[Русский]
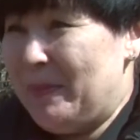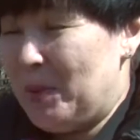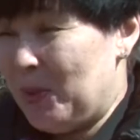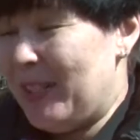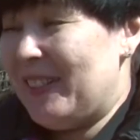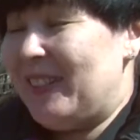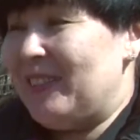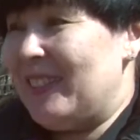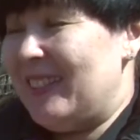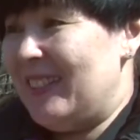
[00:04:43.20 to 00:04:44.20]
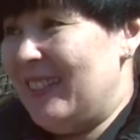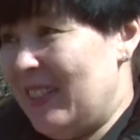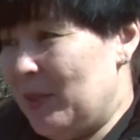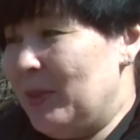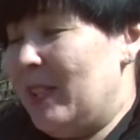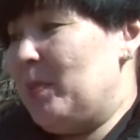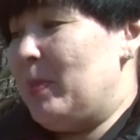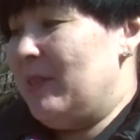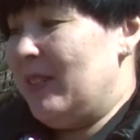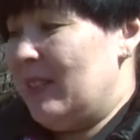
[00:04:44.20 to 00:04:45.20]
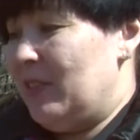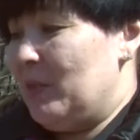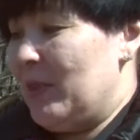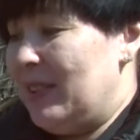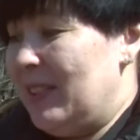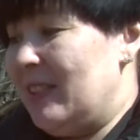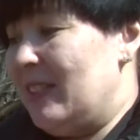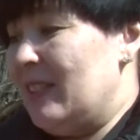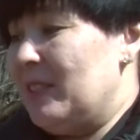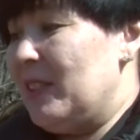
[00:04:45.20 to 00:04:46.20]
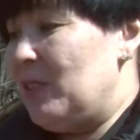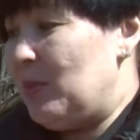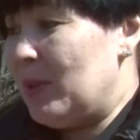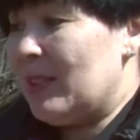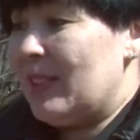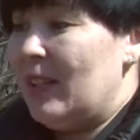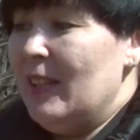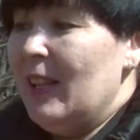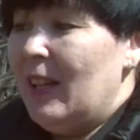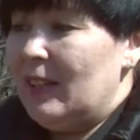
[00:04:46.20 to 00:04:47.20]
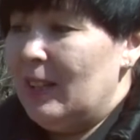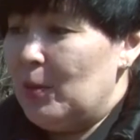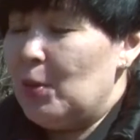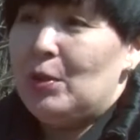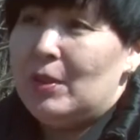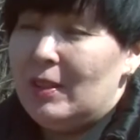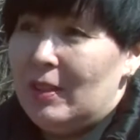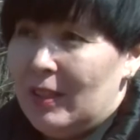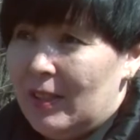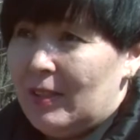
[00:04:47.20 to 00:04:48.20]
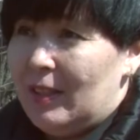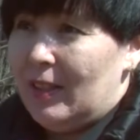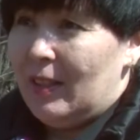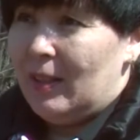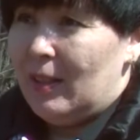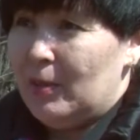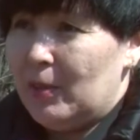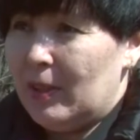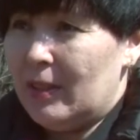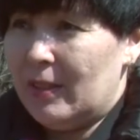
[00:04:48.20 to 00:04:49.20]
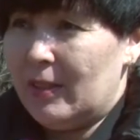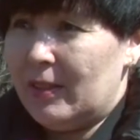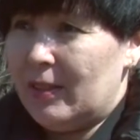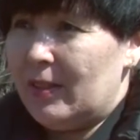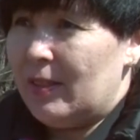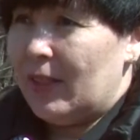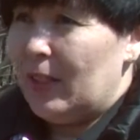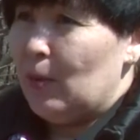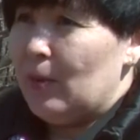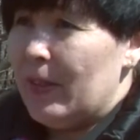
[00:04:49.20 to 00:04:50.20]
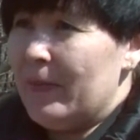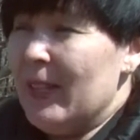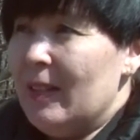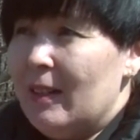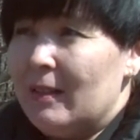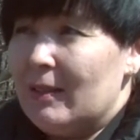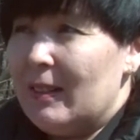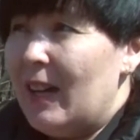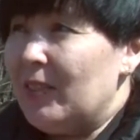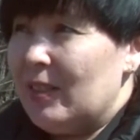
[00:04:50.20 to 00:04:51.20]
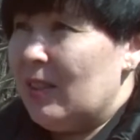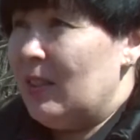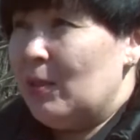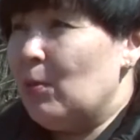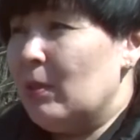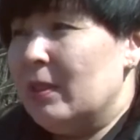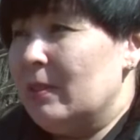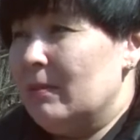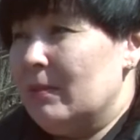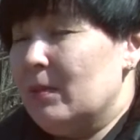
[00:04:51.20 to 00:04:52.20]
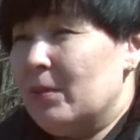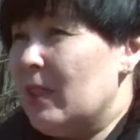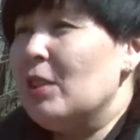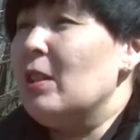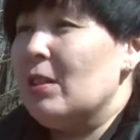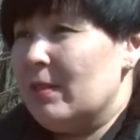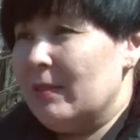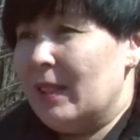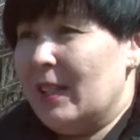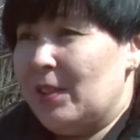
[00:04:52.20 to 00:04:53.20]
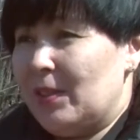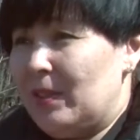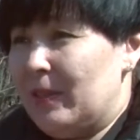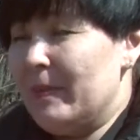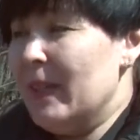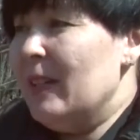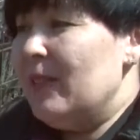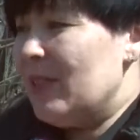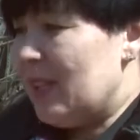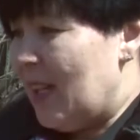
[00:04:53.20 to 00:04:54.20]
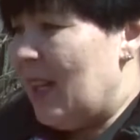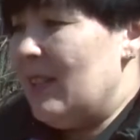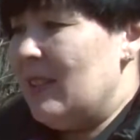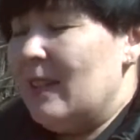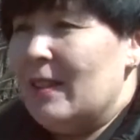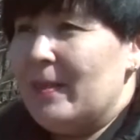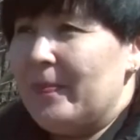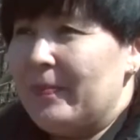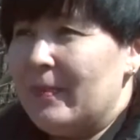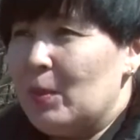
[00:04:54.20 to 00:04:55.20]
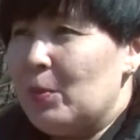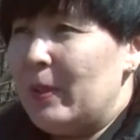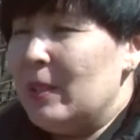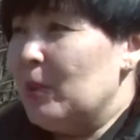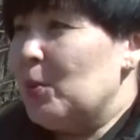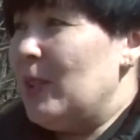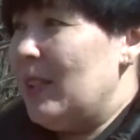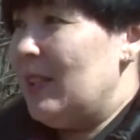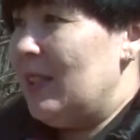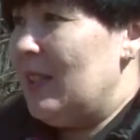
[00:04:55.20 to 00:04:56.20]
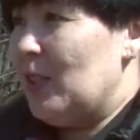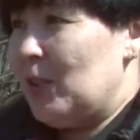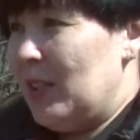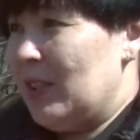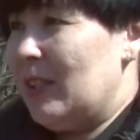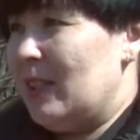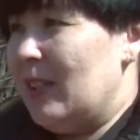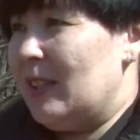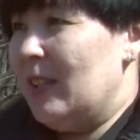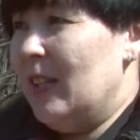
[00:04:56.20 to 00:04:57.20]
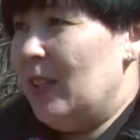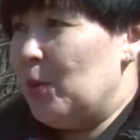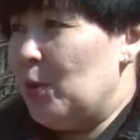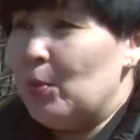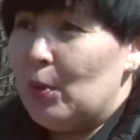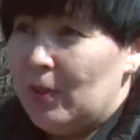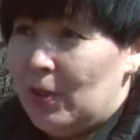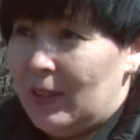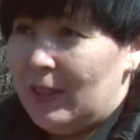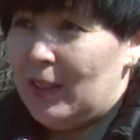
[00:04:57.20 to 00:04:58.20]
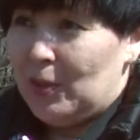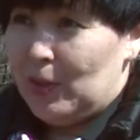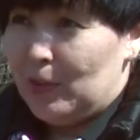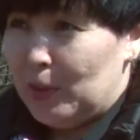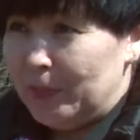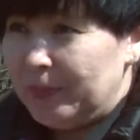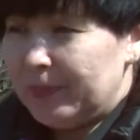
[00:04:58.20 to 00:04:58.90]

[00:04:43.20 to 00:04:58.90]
поучаствовать. И у нас появились две мастерицы из Новосибирска. Одна очень интересная, Ольга Соколова. Э, авторские куклы высочайшего качества. Вязание. Принял участие даже детский сад «Дюймовочка», также его